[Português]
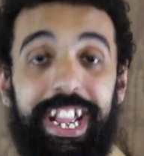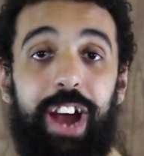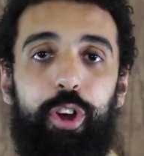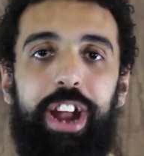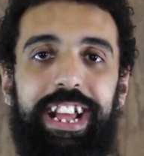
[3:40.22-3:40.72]
E
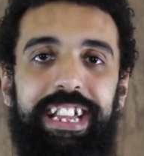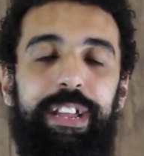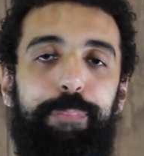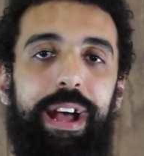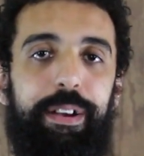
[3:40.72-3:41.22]
agora aí,
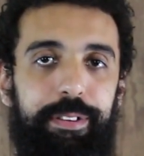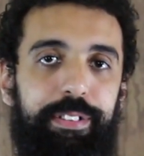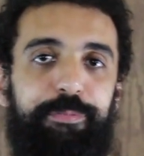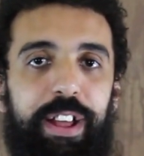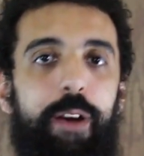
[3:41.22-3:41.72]

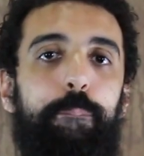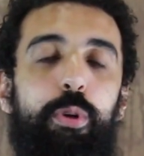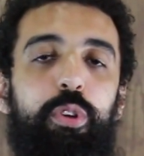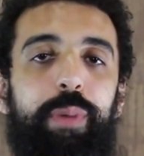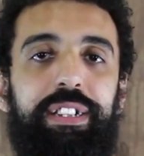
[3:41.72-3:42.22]
pra falar um
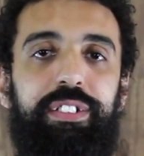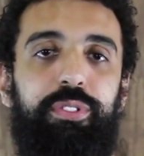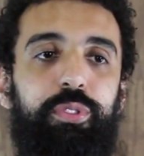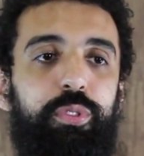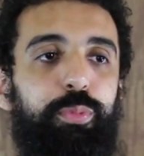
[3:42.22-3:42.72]
pouco mais
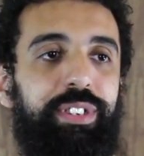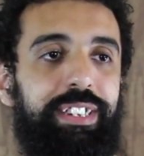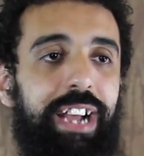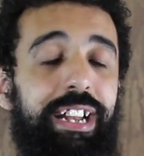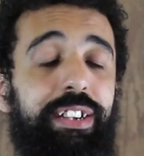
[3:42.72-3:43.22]
do
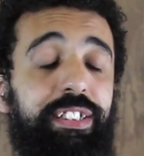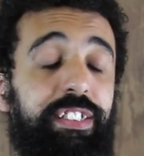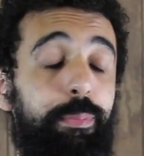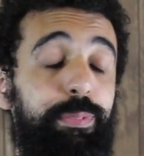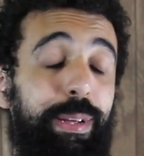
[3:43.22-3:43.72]
Musicalia,
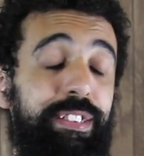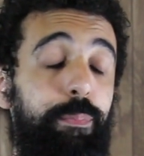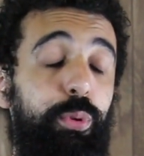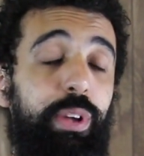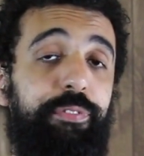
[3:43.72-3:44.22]
estamos passando
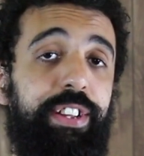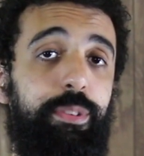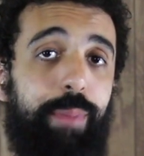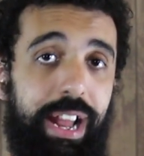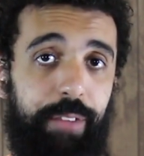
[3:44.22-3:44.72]
por um evento
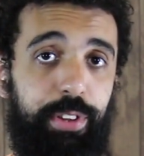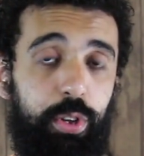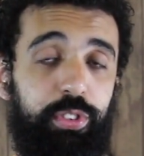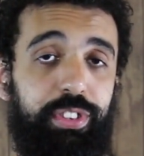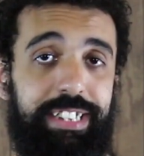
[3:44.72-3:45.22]

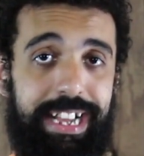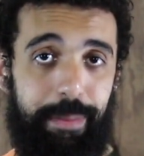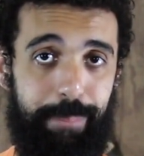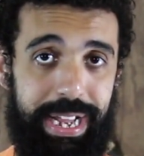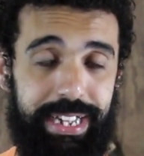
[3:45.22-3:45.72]
maravilhoso
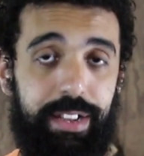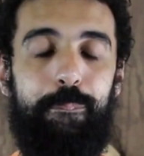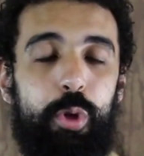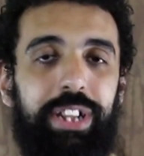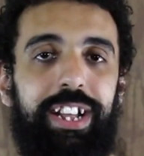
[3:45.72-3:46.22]
também.
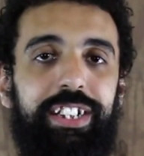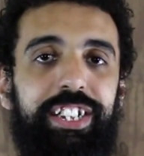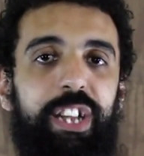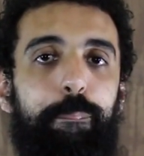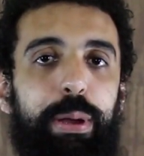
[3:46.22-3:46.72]
Muita
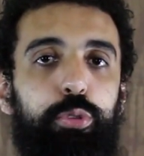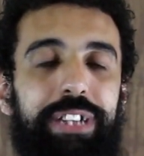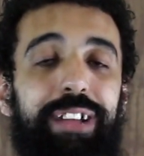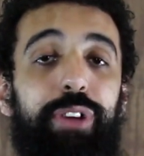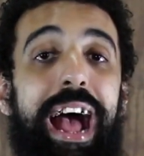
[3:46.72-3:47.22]
gente tem
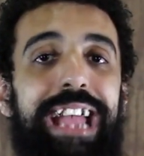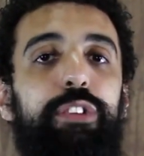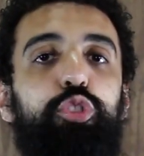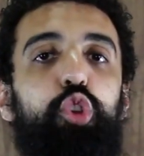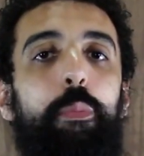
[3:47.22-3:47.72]
perguntado aí
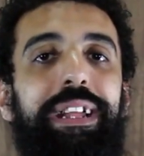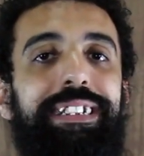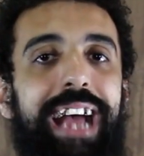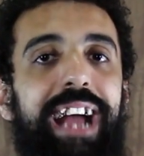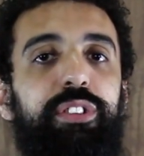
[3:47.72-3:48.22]
nos
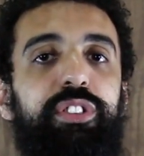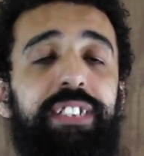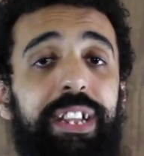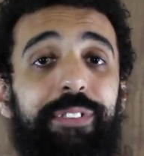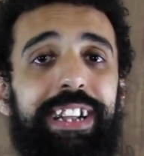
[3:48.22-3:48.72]
comentários
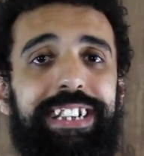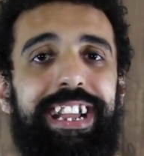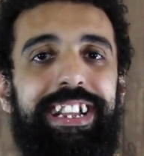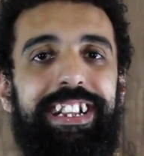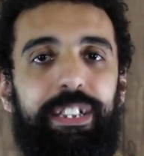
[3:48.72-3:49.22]
se vai
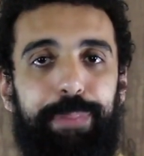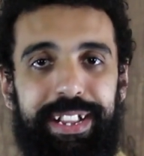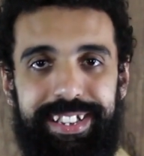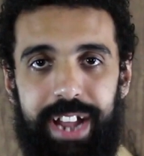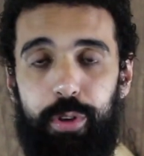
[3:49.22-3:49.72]
ter
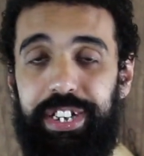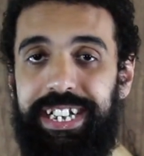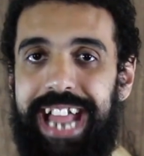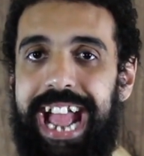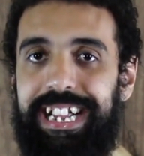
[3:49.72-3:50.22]
especial de
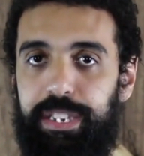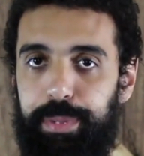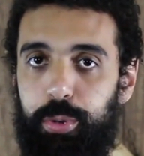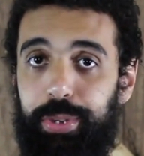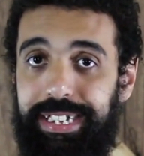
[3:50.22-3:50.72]
10
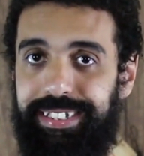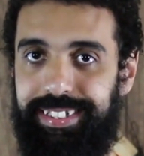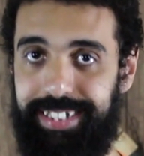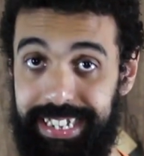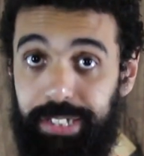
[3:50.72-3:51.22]
mil
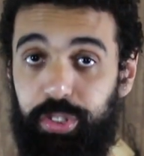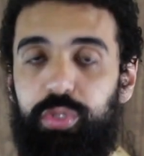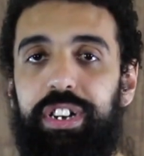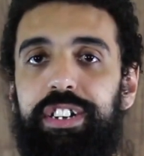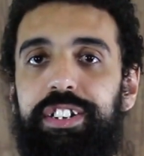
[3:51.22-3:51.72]
inscritos
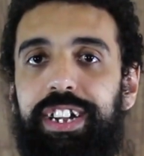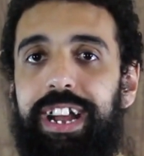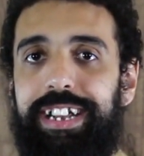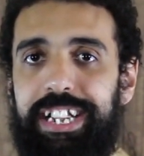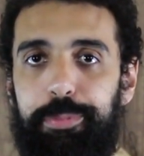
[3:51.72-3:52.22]
quando a gente chegar a
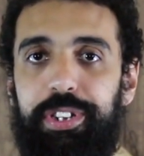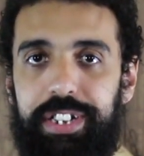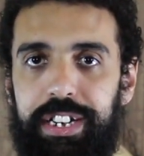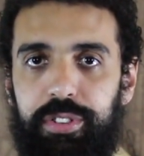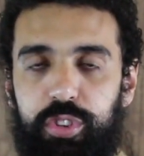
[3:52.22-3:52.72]
10 mil
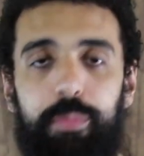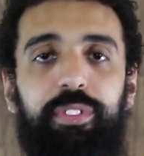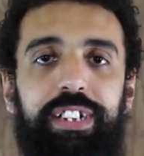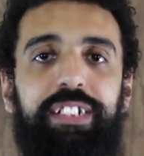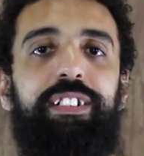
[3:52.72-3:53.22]
inscritos. Como
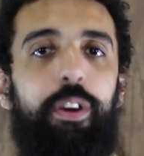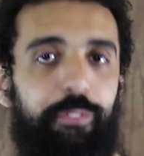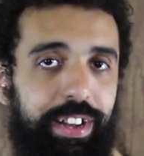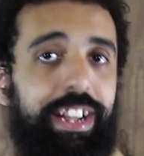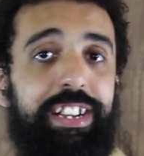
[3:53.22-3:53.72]
vocês estão
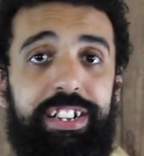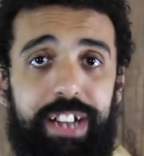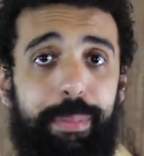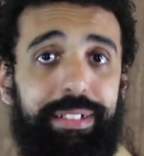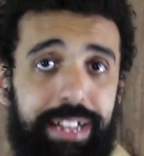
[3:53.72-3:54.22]
vendo aí, a gente
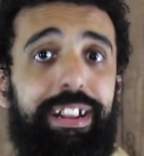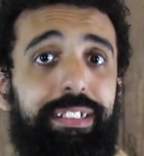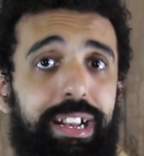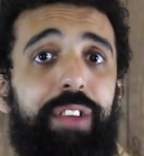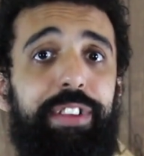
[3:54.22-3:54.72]
tá batendo na
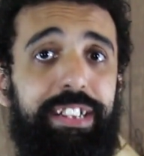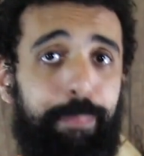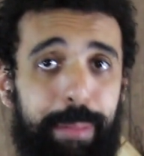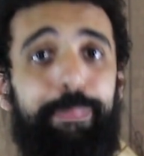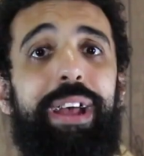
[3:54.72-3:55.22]
trave aí, tá
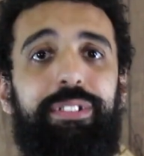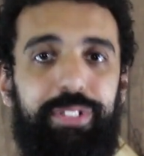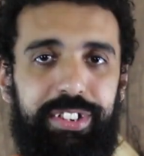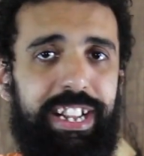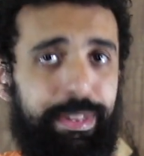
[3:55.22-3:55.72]
bem perto
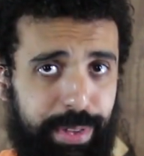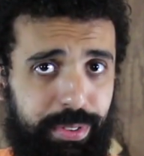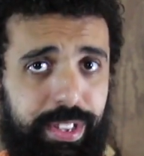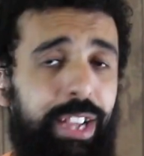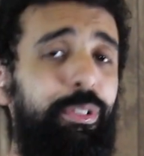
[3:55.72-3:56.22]
dos 10 mil.
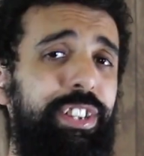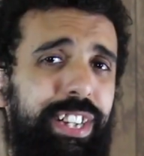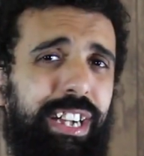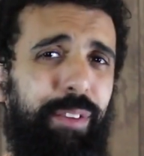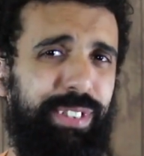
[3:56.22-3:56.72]
E quando
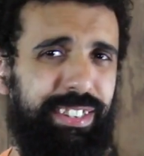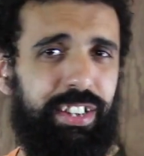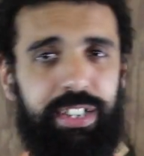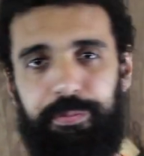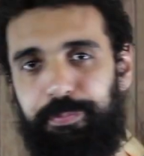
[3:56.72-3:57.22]
chegar, vocês
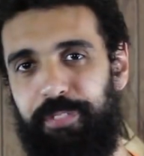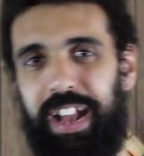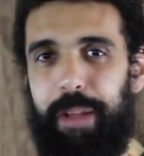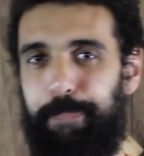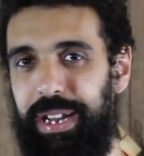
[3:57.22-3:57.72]
acham que
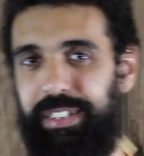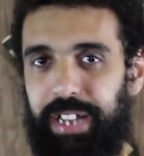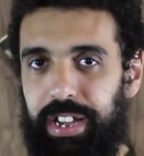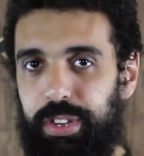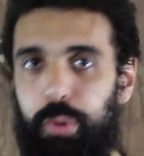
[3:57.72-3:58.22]
vale a pena ter
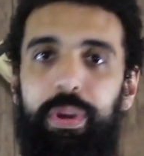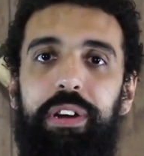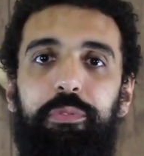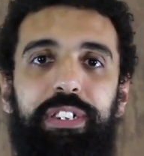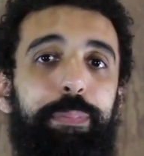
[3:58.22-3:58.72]
aí uma,
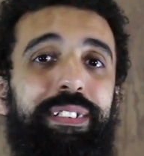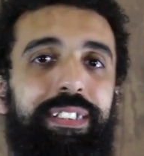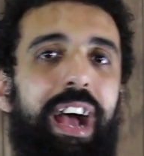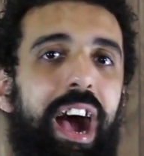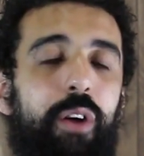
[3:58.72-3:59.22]
um
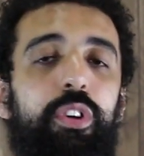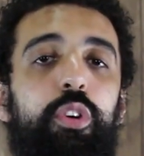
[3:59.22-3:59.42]
especial?